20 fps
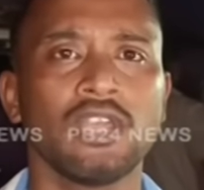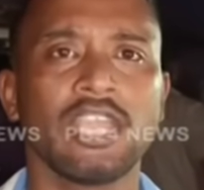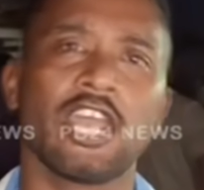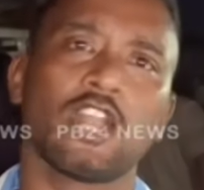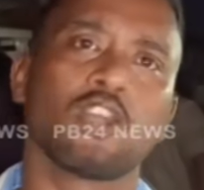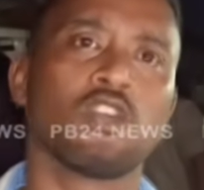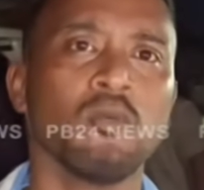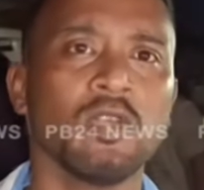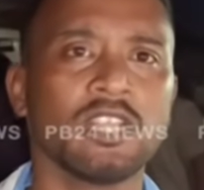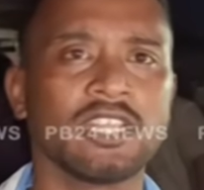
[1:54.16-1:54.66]

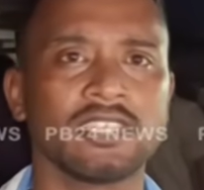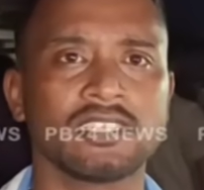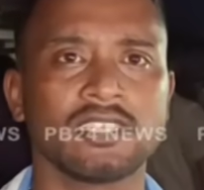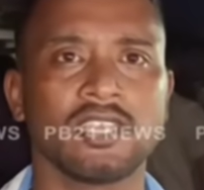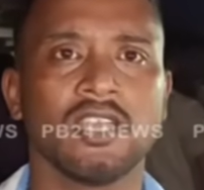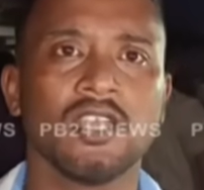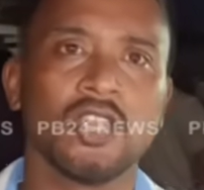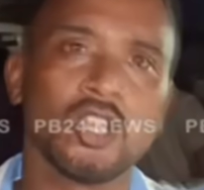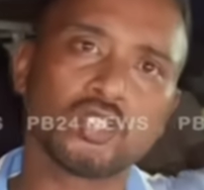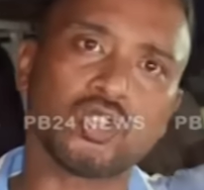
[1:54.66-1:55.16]
এরকম
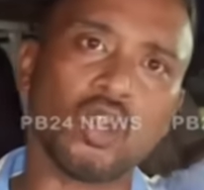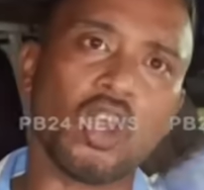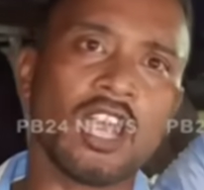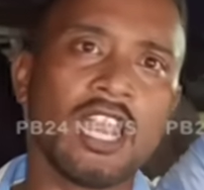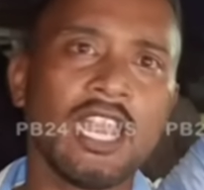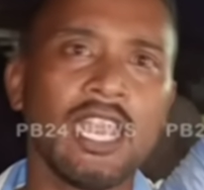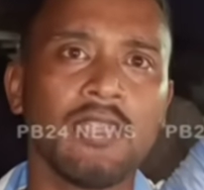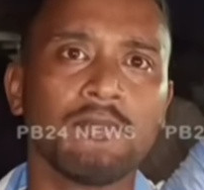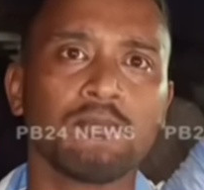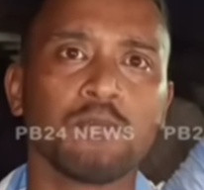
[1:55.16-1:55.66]

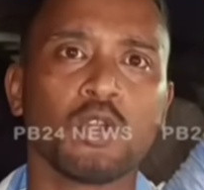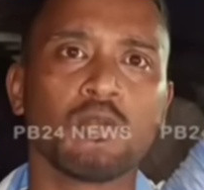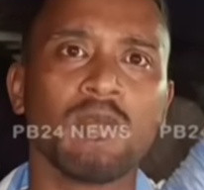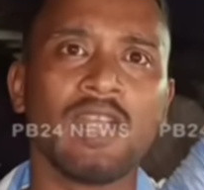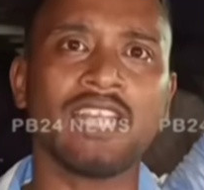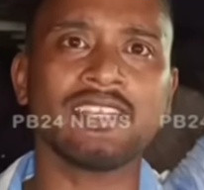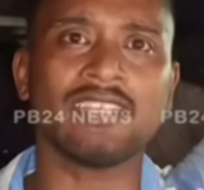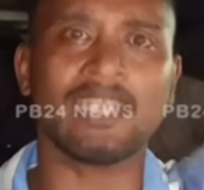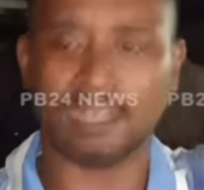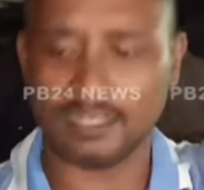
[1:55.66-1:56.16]
সকালে
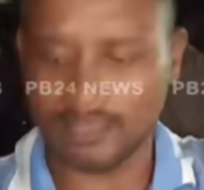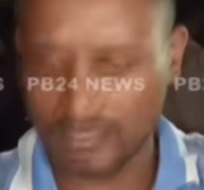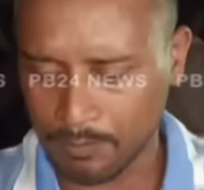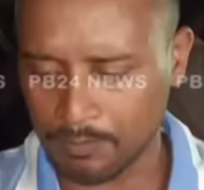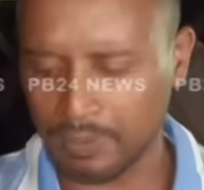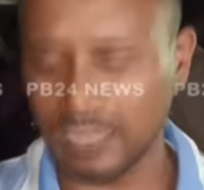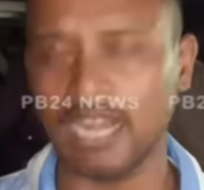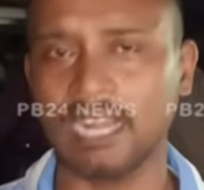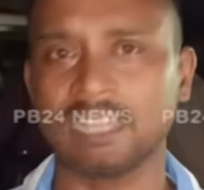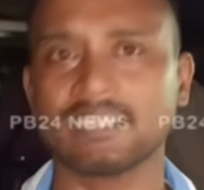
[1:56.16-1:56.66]
ভোরবেলা যাইতেছে
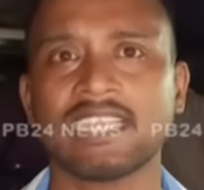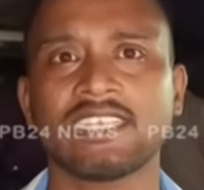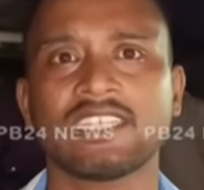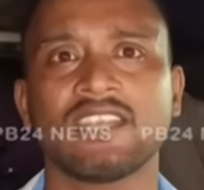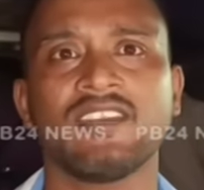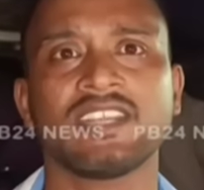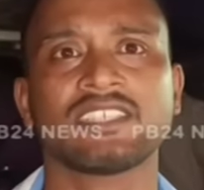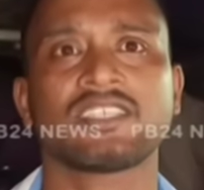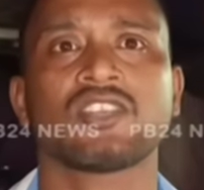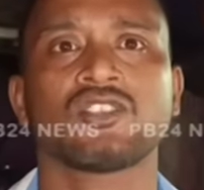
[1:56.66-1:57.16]
বিকালে চারটা
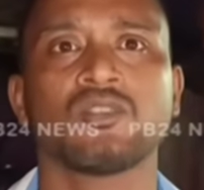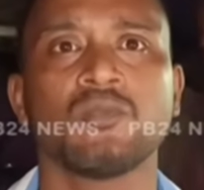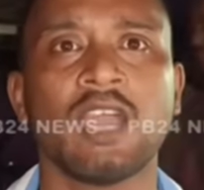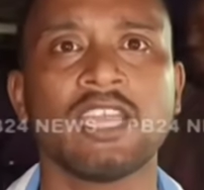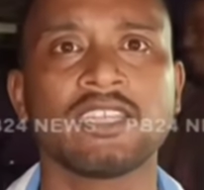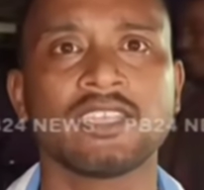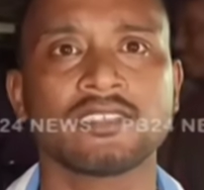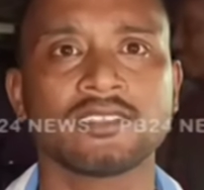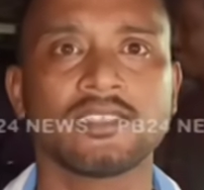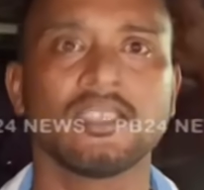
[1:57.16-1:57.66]
পাঁচটা সময়
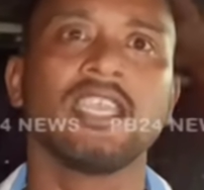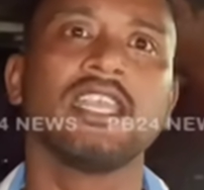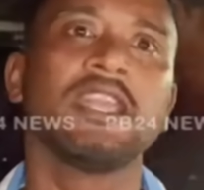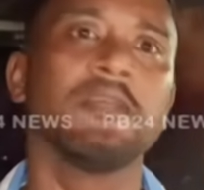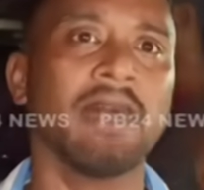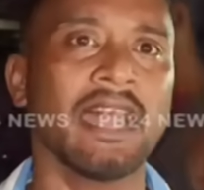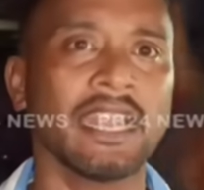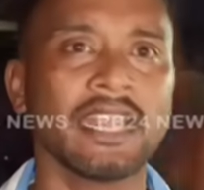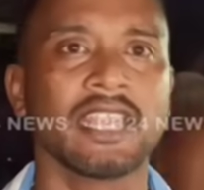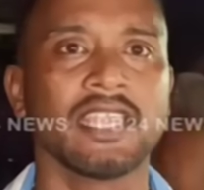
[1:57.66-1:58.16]
আইতেছে
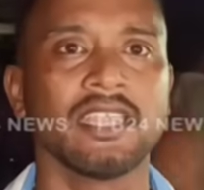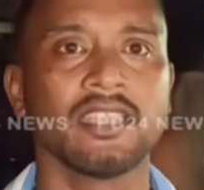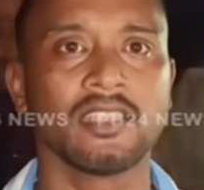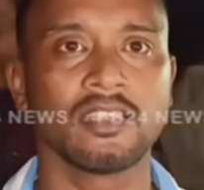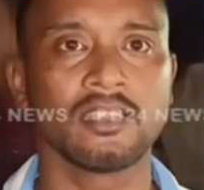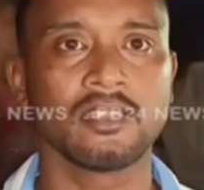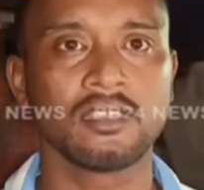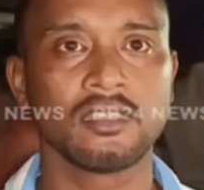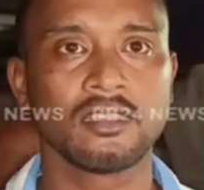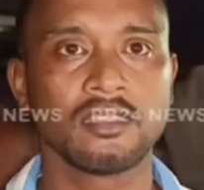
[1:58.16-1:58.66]
মানে কি
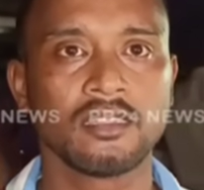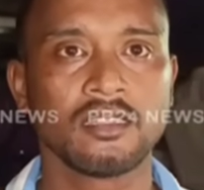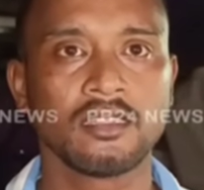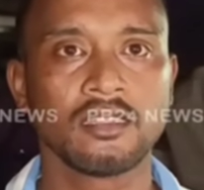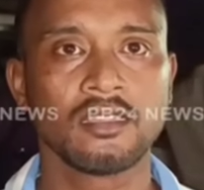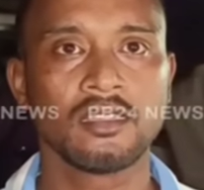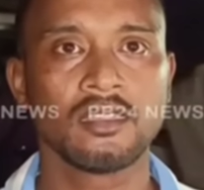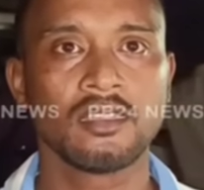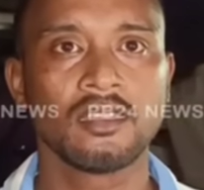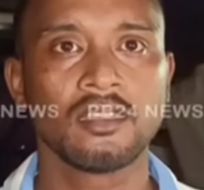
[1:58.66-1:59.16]

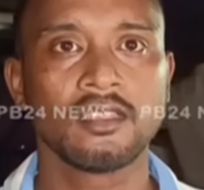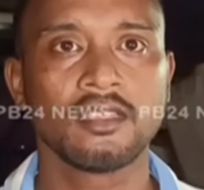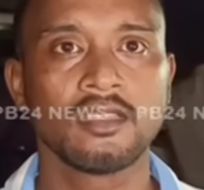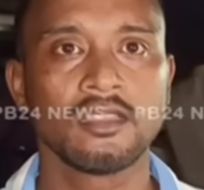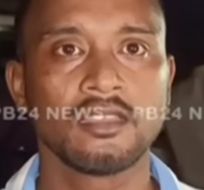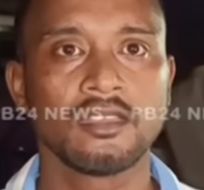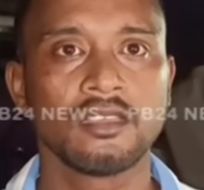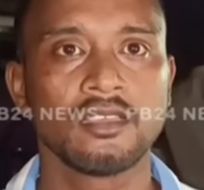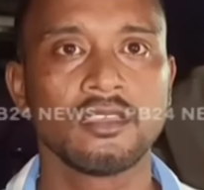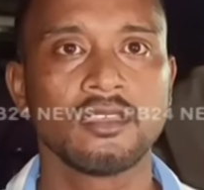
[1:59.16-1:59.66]

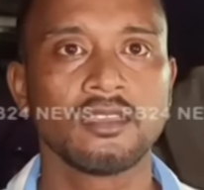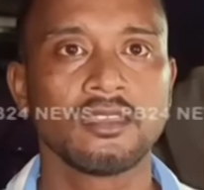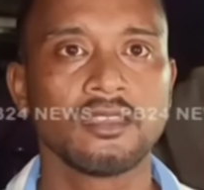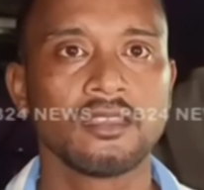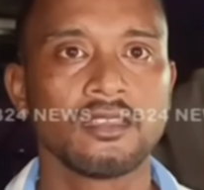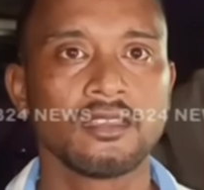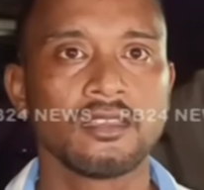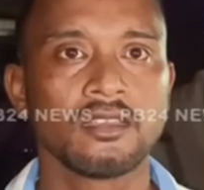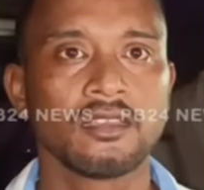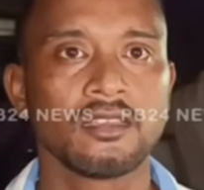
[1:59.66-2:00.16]
তো
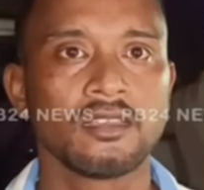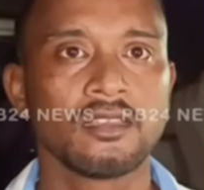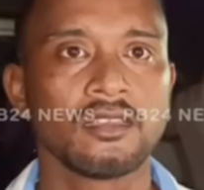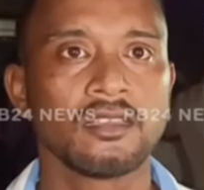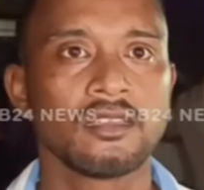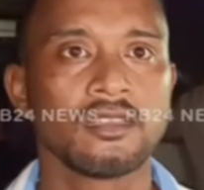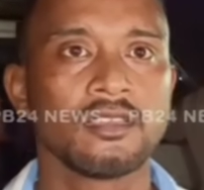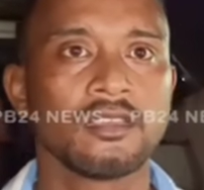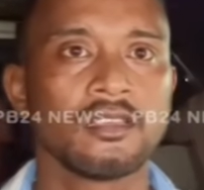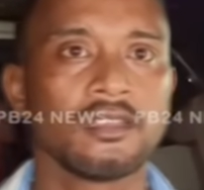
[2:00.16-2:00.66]
এই যে
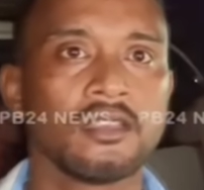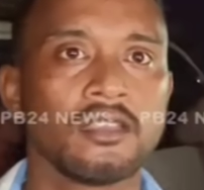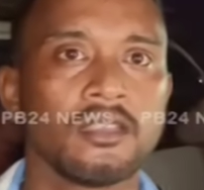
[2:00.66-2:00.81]
কারেন্ট মানে